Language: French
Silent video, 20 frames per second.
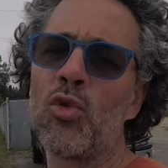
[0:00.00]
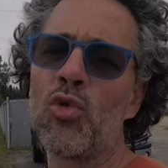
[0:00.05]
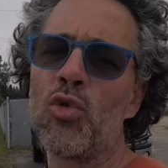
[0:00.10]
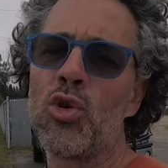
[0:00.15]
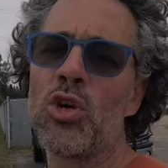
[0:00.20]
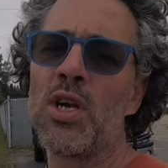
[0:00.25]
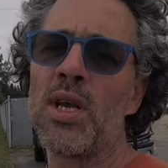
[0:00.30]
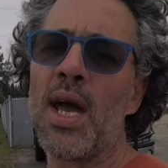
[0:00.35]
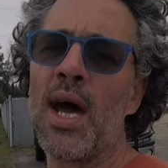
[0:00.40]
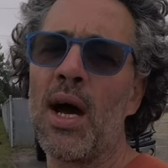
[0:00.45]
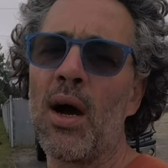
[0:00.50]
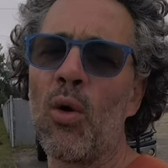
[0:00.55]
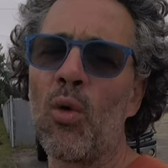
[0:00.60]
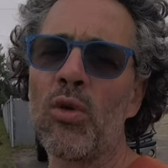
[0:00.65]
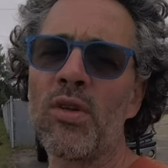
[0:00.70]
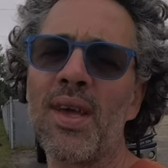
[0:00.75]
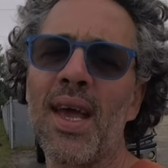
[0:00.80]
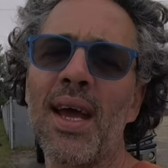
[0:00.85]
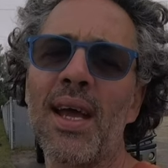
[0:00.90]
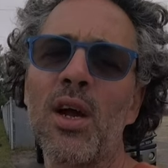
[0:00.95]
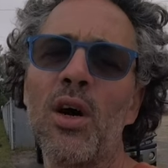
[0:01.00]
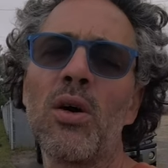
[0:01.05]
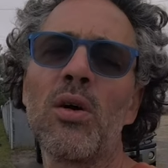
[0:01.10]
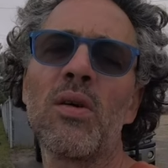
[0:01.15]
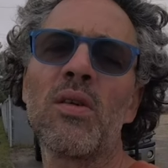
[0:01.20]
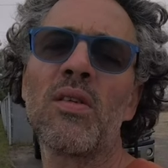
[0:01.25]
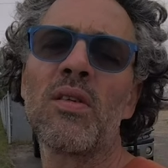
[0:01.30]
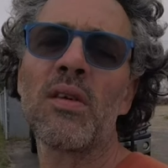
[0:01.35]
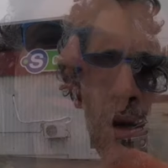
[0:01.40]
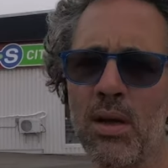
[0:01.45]
touché à hausse qu'à
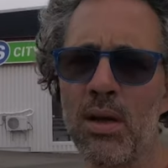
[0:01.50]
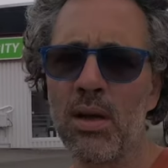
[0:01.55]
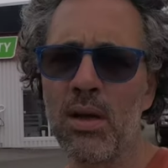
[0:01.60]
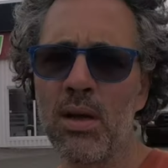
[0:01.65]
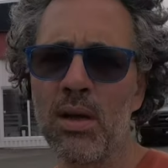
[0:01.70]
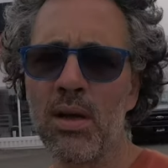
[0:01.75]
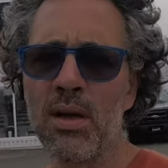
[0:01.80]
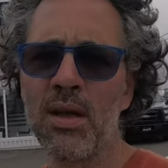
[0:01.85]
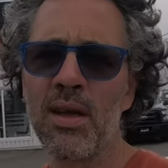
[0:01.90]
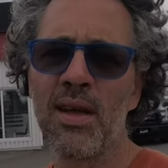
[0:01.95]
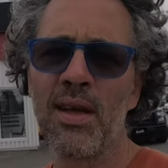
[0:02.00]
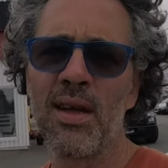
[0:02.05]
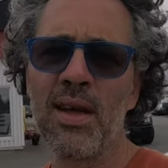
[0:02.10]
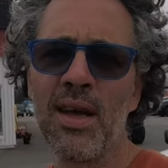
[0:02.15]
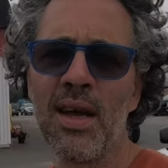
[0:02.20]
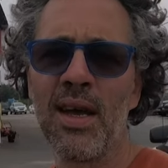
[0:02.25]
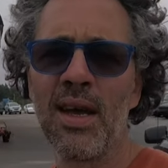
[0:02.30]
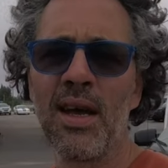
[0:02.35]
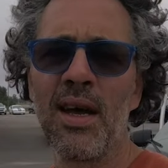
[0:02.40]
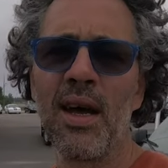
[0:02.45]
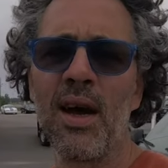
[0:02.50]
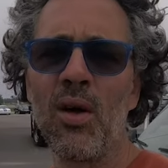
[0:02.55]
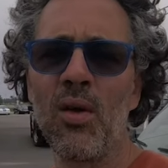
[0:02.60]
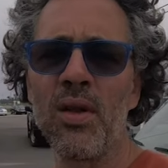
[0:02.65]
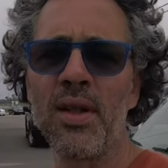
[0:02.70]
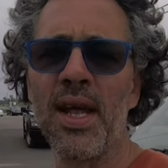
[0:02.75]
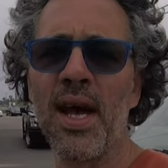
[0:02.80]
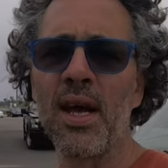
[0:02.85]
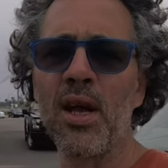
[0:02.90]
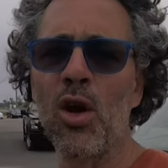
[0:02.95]
casser
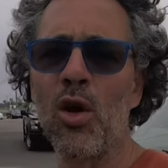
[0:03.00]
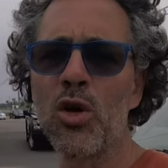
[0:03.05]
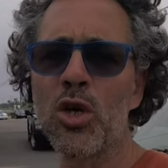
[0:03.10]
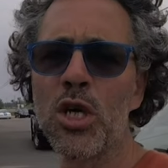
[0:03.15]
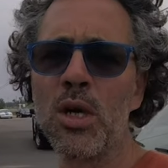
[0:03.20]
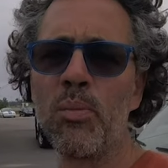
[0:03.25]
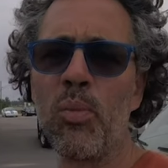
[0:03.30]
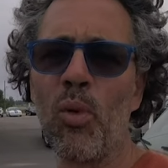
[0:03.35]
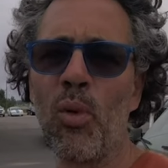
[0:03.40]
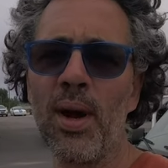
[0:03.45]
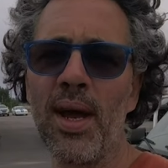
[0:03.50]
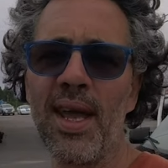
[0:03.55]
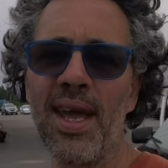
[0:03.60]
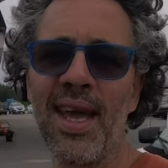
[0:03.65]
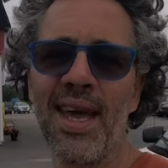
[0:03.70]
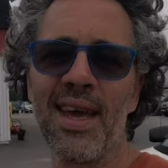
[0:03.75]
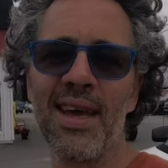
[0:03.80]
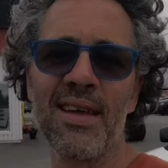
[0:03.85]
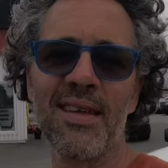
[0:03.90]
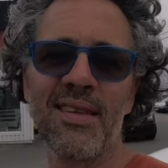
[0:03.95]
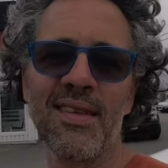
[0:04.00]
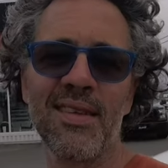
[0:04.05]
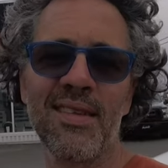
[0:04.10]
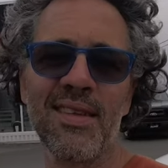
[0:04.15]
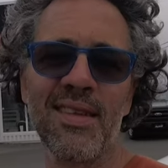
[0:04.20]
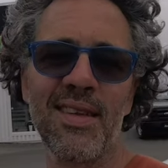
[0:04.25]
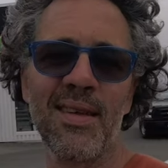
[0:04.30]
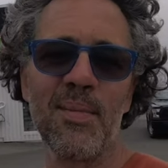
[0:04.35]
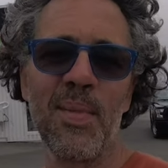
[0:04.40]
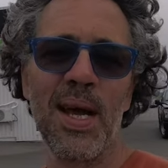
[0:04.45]
encore chez Point
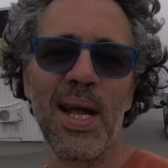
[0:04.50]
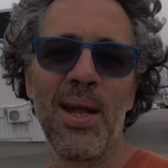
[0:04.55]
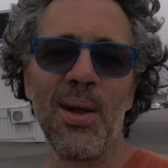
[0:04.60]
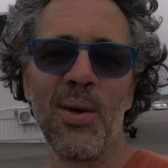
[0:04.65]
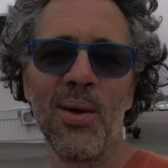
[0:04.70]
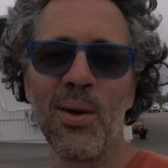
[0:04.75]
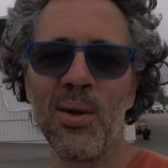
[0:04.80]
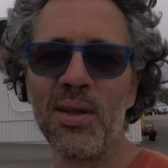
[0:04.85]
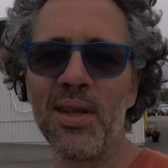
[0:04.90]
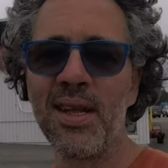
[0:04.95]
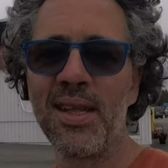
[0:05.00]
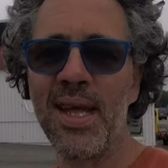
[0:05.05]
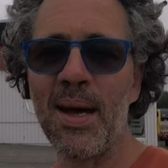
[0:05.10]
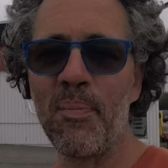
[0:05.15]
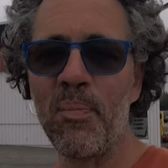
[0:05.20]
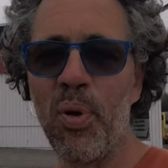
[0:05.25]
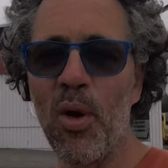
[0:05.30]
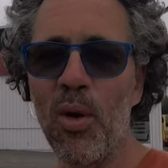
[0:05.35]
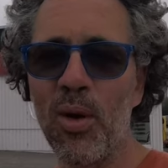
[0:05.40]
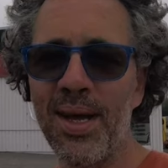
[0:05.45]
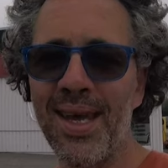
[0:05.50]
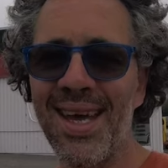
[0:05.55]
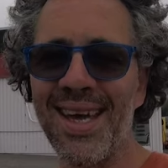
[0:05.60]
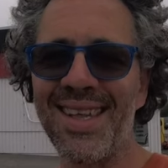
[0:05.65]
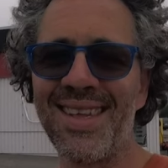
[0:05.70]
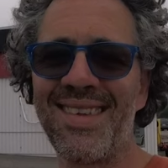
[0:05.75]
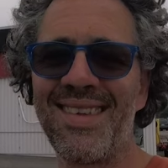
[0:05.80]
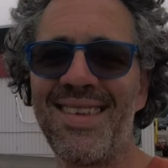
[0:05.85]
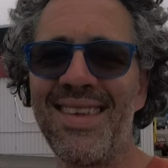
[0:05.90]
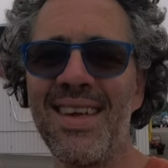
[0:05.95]
S, mais là, on est à port
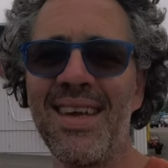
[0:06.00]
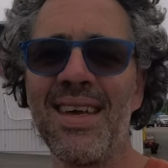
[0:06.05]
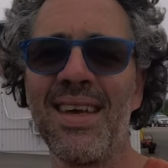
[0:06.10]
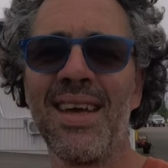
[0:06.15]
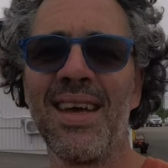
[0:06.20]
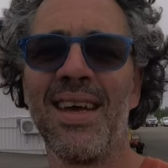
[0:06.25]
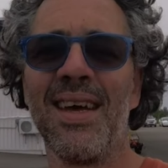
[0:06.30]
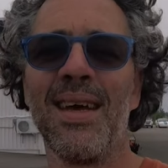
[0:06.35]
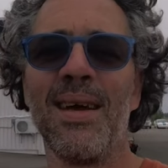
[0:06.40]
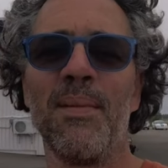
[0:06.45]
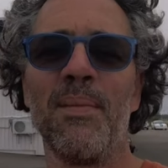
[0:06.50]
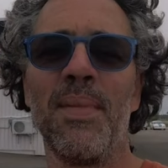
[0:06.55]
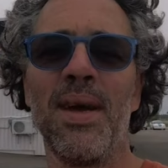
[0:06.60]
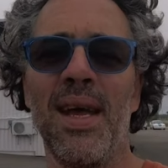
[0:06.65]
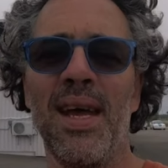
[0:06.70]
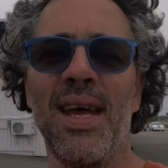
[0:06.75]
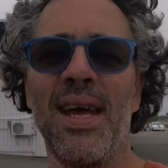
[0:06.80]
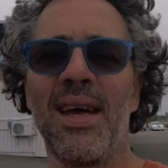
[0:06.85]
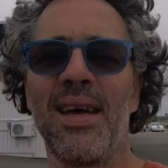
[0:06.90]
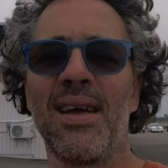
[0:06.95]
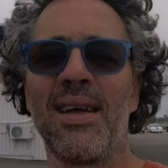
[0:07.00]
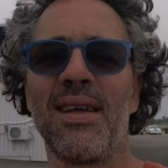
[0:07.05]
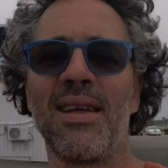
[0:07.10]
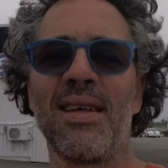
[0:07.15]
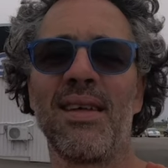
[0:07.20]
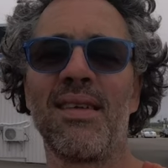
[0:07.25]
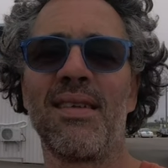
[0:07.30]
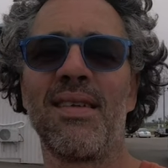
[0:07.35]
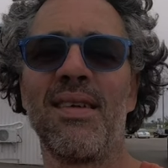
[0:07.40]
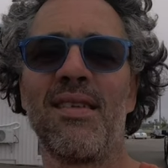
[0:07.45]
Quartier. Mais
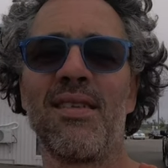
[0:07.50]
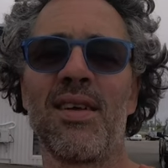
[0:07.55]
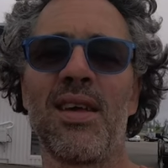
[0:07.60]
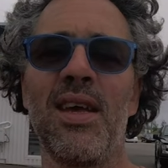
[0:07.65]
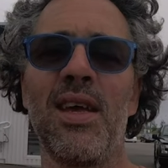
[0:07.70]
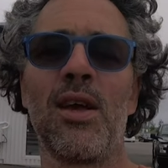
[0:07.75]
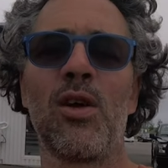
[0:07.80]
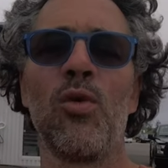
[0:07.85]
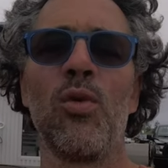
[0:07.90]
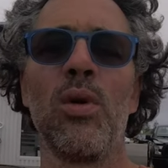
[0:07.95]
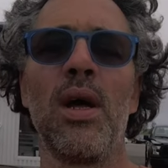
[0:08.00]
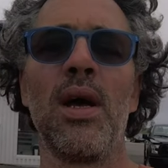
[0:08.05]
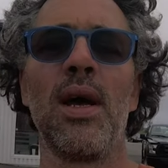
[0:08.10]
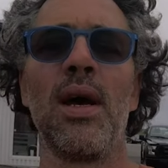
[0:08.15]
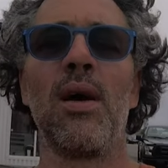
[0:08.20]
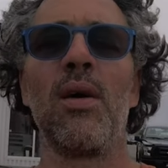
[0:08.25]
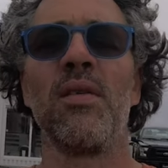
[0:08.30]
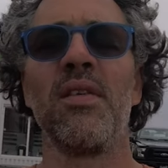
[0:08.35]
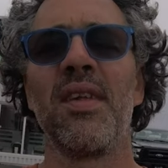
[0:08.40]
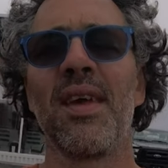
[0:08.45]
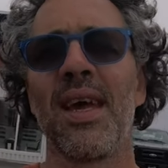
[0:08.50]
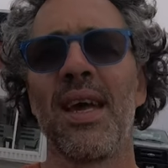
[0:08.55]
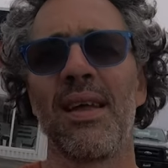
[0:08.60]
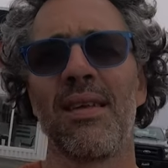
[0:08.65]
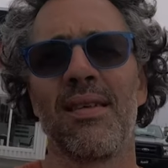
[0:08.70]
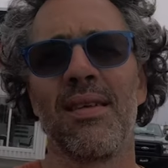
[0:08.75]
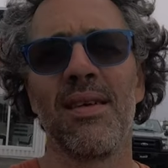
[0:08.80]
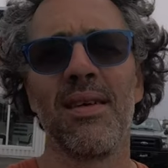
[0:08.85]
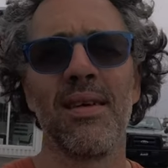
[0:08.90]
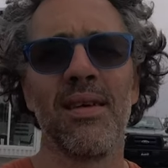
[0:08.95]
c'est ça qui est cool, euh, on dirait que
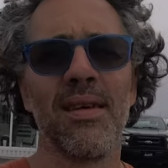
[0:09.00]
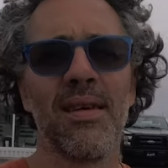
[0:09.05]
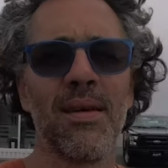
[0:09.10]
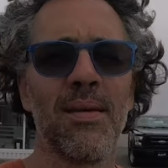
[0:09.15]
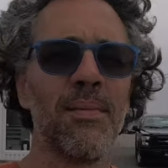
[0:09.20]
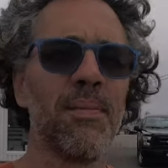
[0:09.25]
cette euh,